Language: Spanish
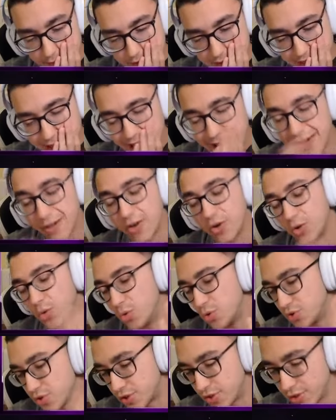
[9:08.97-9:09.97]
Qué
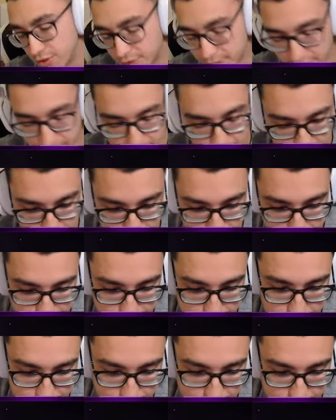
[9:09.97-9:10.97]
injusto, tío.
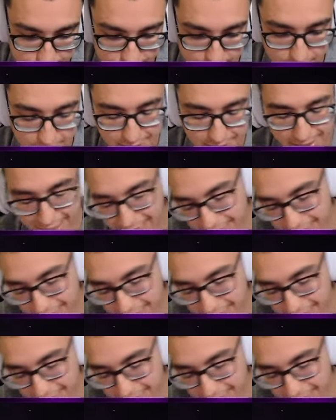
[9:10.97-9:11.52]
Qué